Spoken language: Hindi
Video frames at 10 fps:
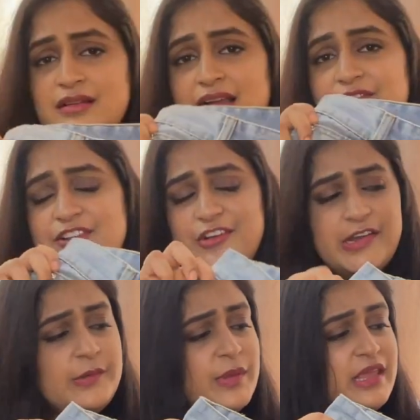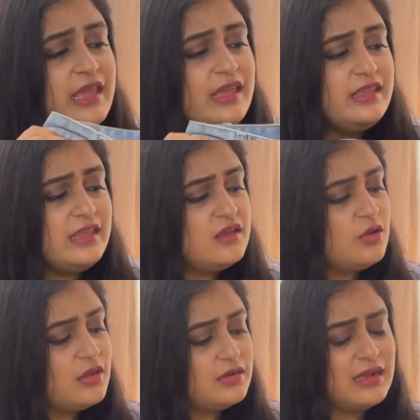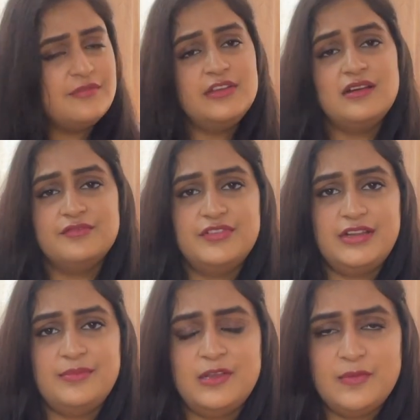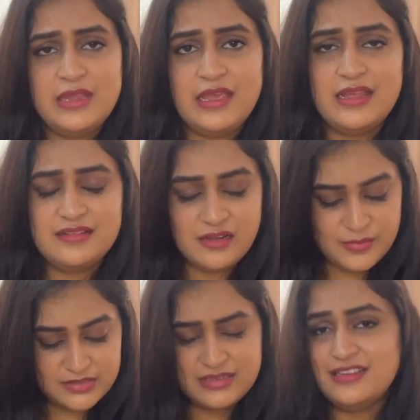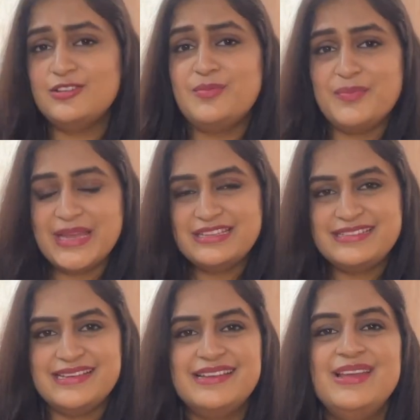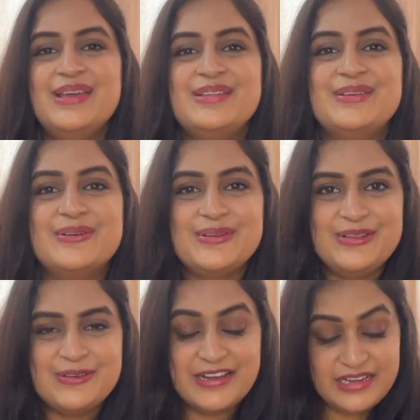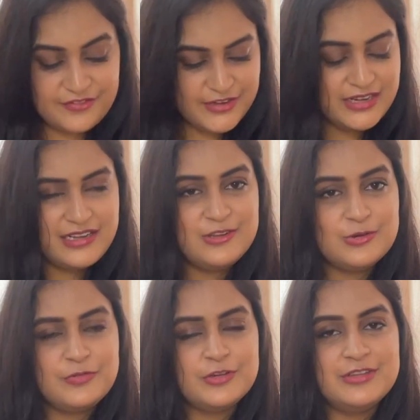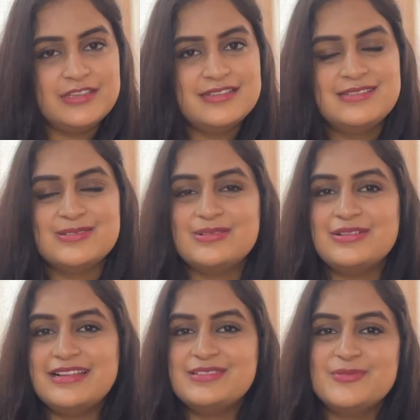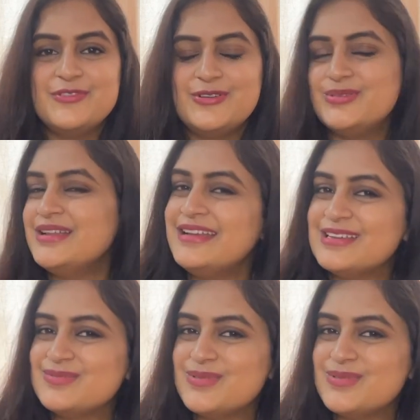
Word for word: काफ़ी ट्रेंड में है ये और काफ़ी कंफर्टेबल भी है एंड समर्स के लिए तो बेस्ट है तो यू कैन डेफिनेटली गो फॉर दिस सो लेट्स मूव ऑन टू द नेक्स्ट